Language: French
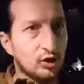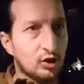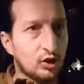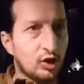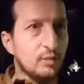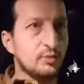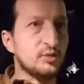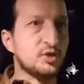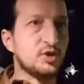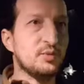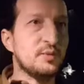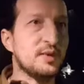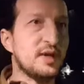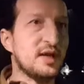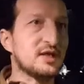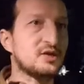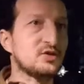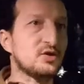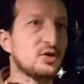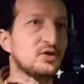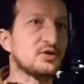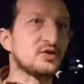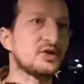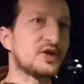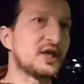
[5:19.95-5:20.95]
comme je m'y
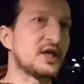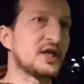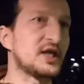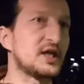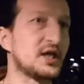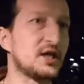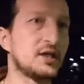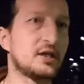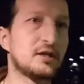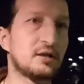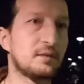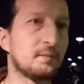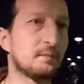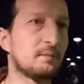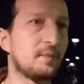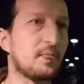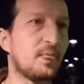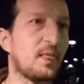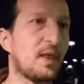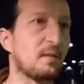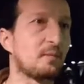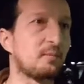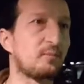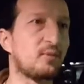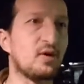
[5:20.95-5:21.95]
attendais,
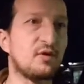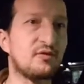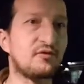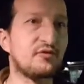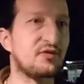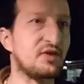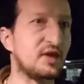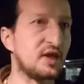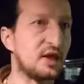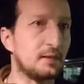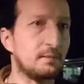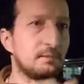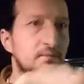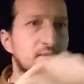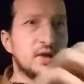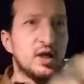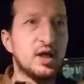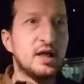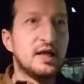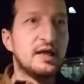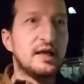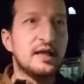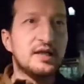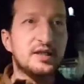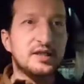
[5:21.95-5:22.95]
un bon film
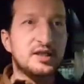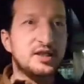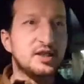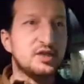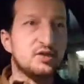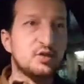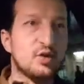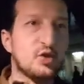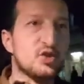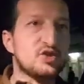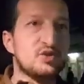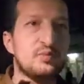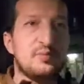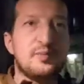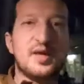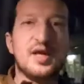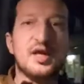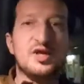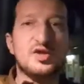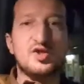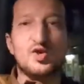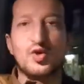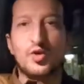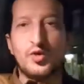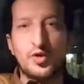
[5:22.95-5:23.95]
qui dose
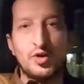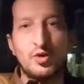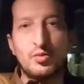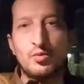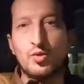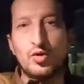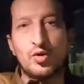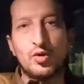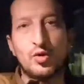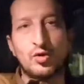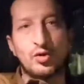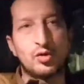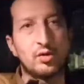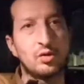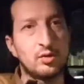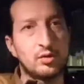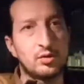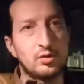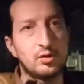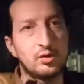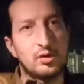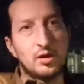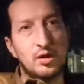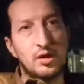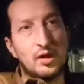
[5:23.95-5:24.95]
bien son humour,
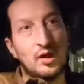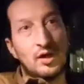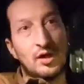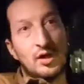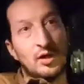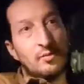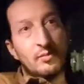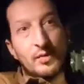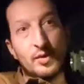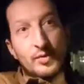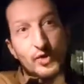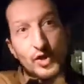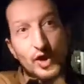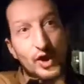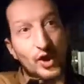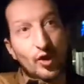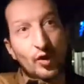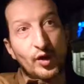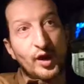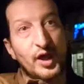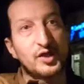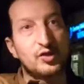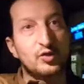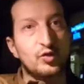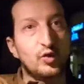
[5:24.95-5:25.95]
même s'il y
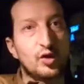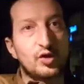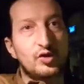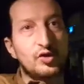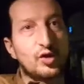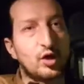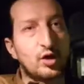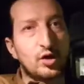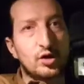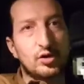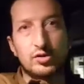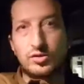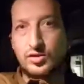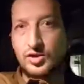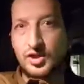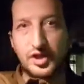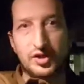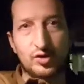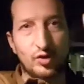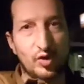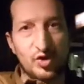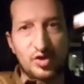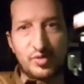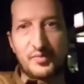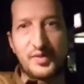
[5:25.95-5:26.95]
en a tout le temps, qui
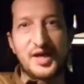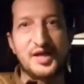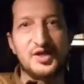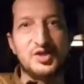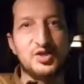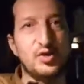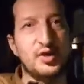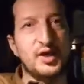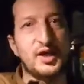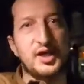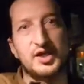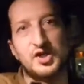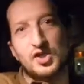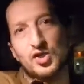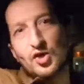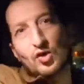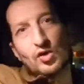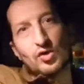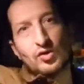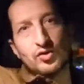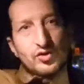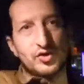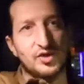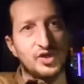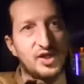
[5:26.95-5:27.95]
dose bien son
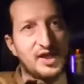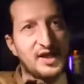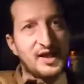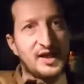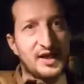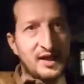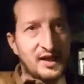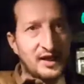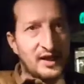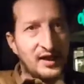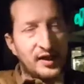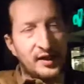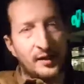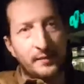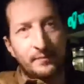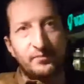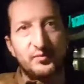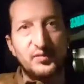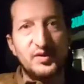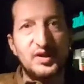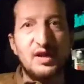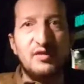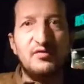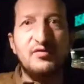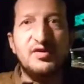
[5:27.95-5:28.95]
action, c'est
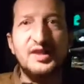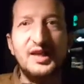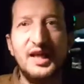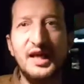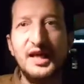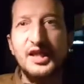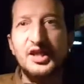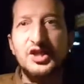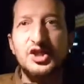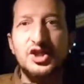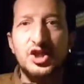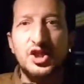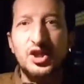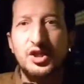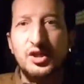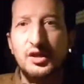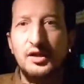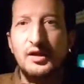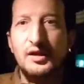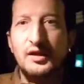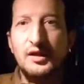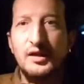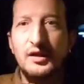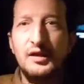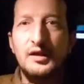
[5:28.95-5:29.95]
David Leitch.
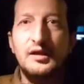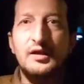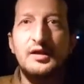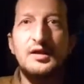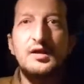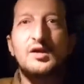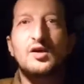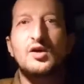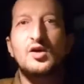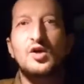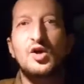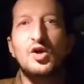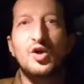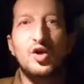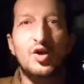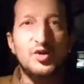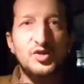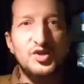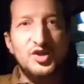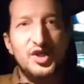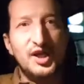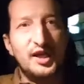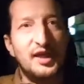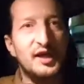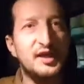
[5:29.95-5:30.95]
Euh,
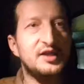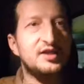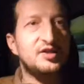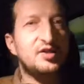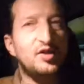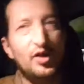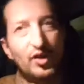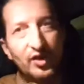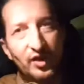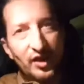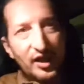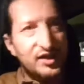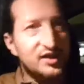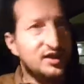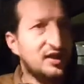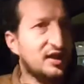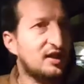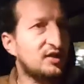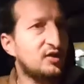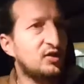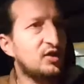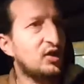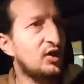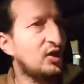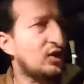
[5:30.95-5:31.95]
ancien acteur
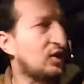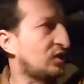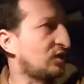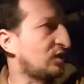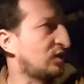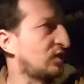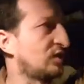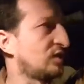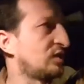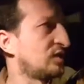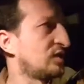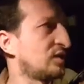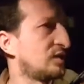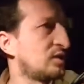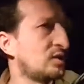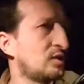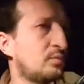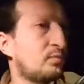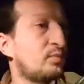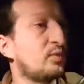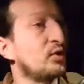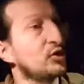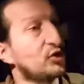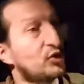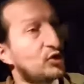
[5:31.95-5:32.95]
cascadeur, euh,
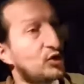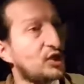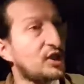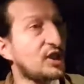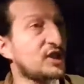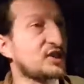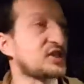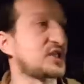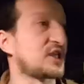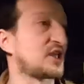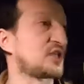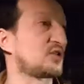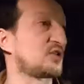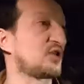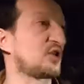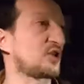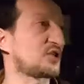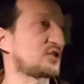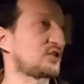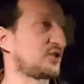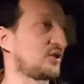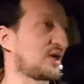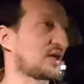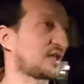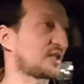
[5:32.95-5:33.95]
plus
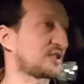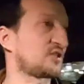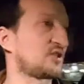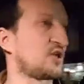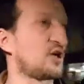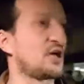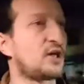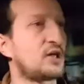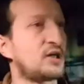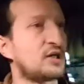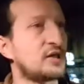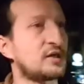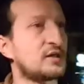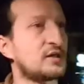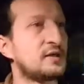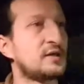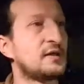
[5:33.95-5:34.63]
cascadeur que acteur.